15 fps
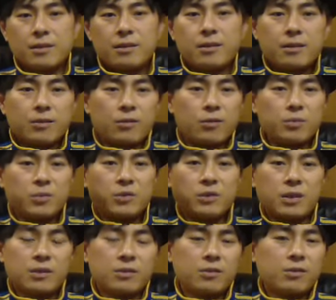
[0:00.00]
コンピューター
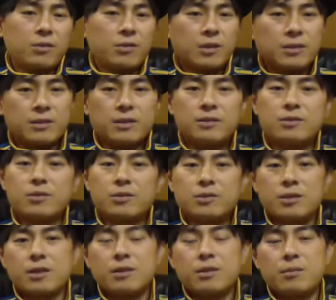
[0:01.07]
と脳が接続さ
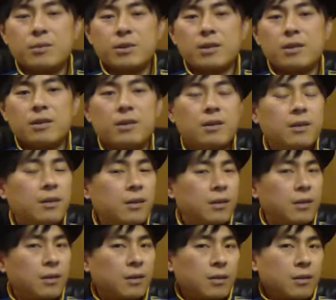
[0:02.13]
れてみたいな
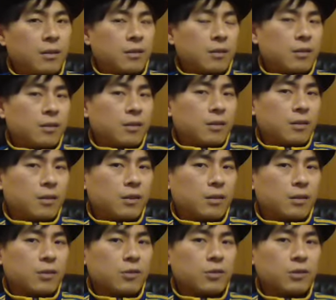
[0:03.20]
なった
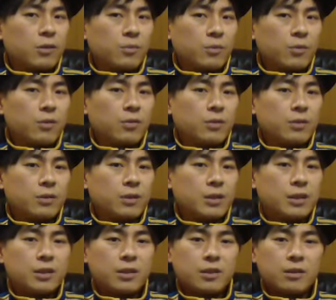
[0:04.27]
としても意
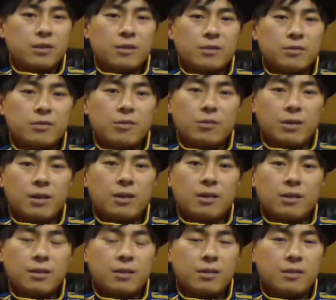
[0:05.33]
識っていうのは
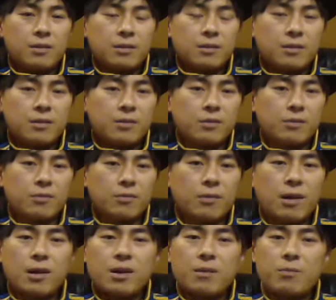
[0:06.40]

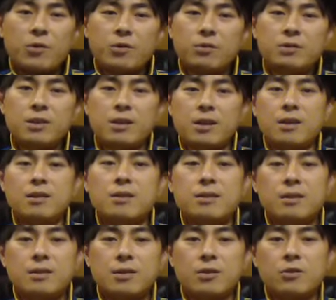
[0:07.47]
我が物じゃないっ
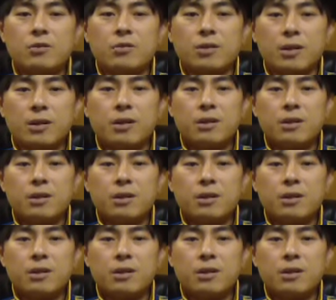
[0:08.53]
ていうのが